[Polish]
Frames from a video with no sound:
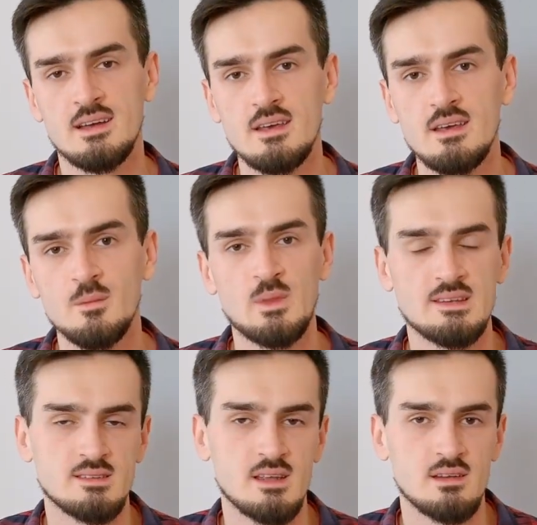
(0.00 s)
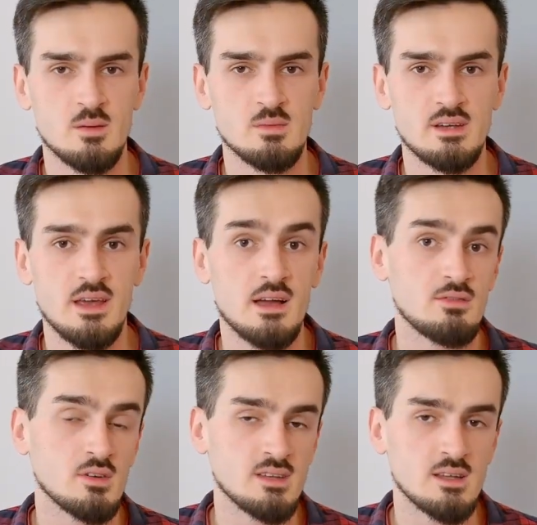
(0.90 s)
i zastanawiamy się, jak
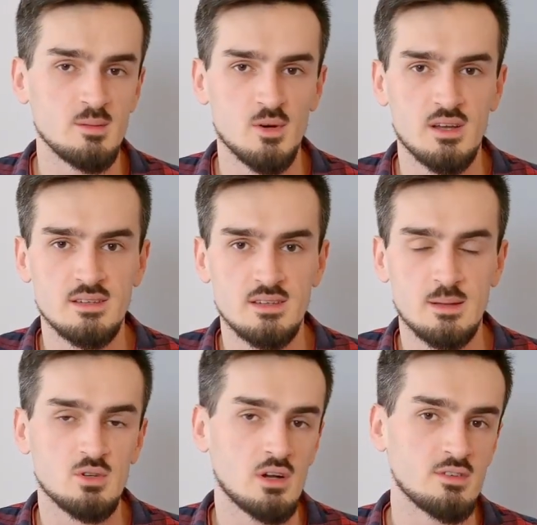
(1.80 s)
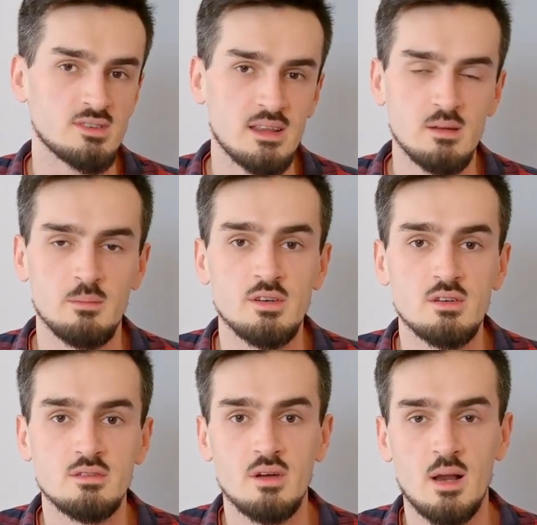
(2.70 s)
w ostatnim okresie, na przykład w ostatnim
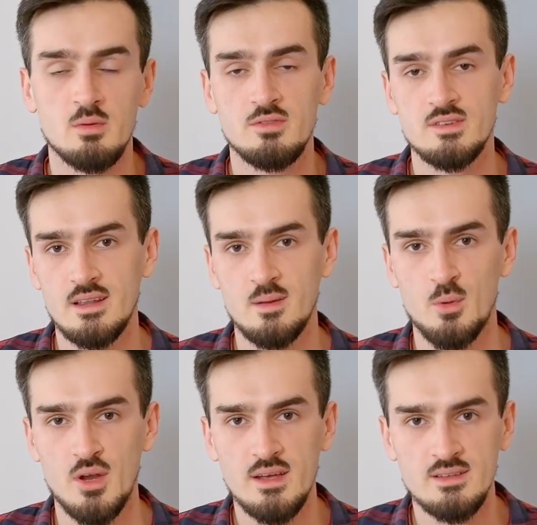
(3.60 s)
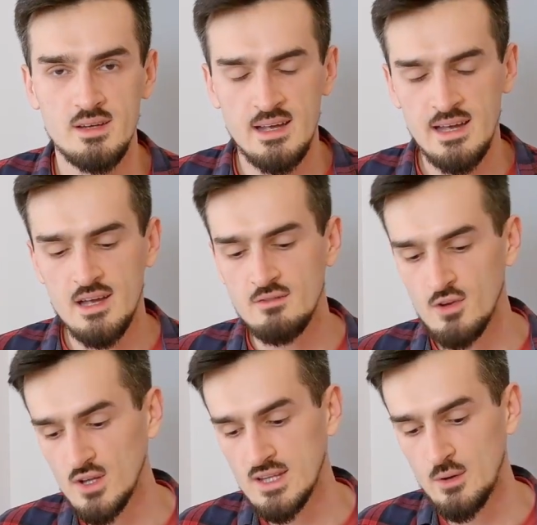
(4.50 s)
miesiącu albo w ostatnim projekcie
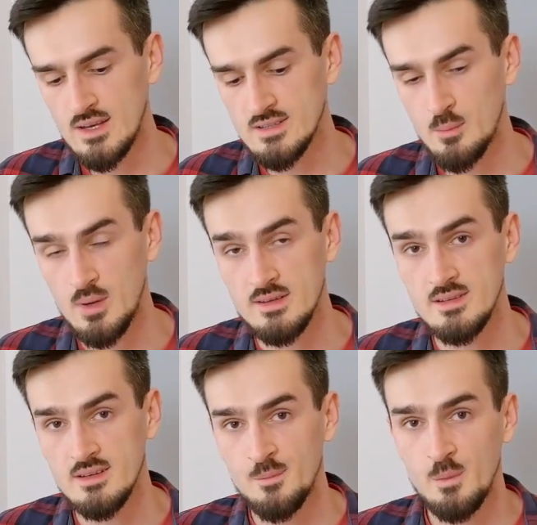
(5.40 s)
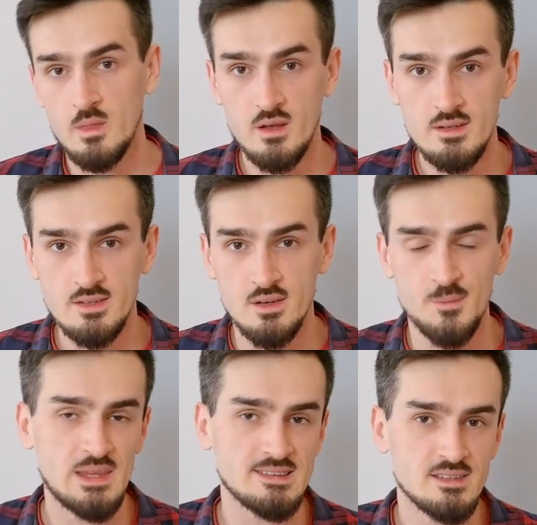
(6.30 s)
wyglądała nasza praca. No i co?
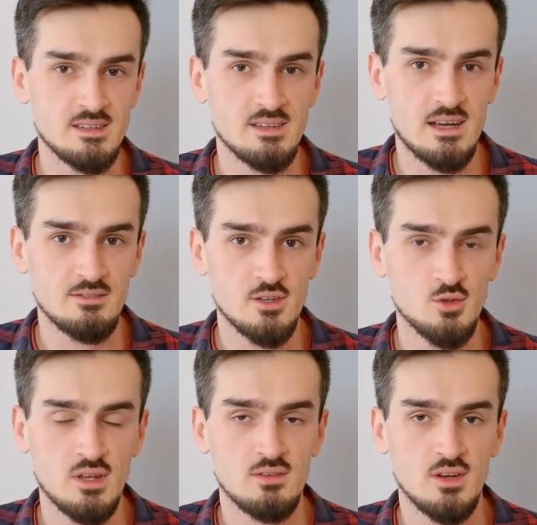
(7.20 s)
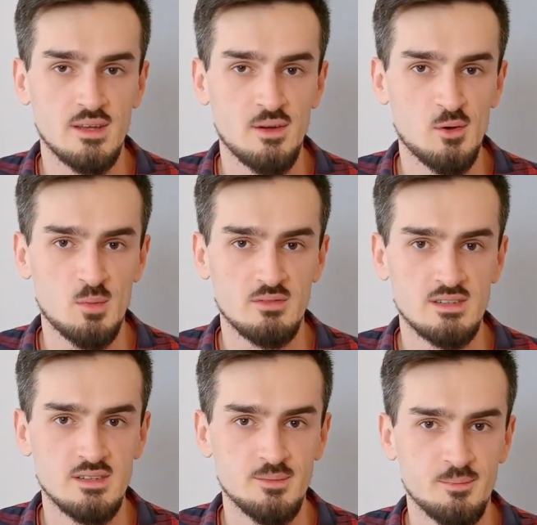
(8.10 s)
Jesteście ciekawi, jak tutaj wyglądają
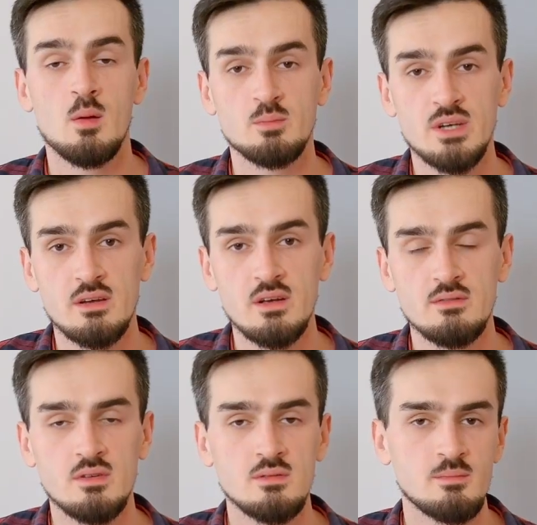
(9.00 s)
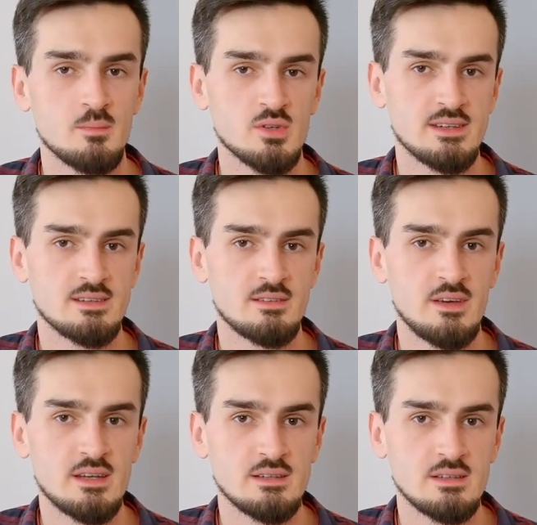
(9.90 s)
odpowiedzi? Przekrojowo można
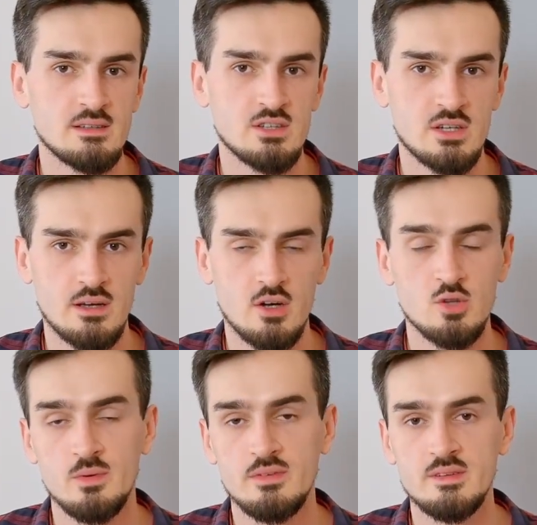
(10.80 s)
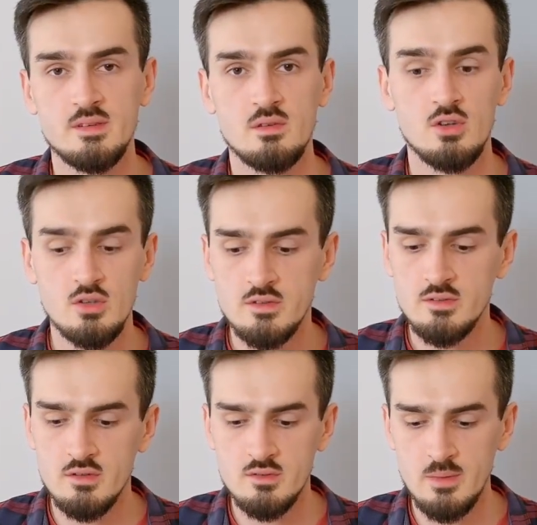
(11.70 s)
stwierdzić, że odpowiedzi są dość
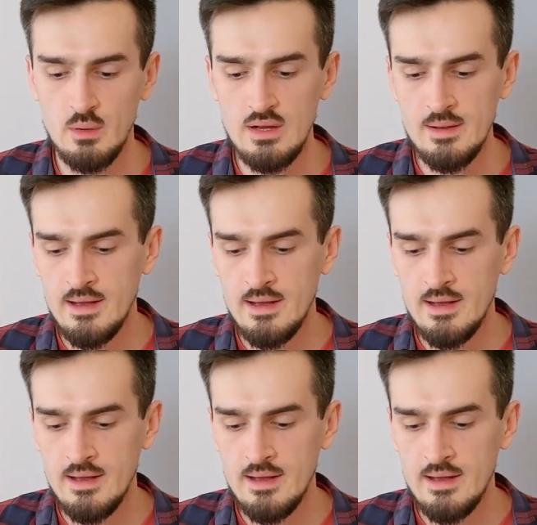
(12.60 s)
zrozumiałe.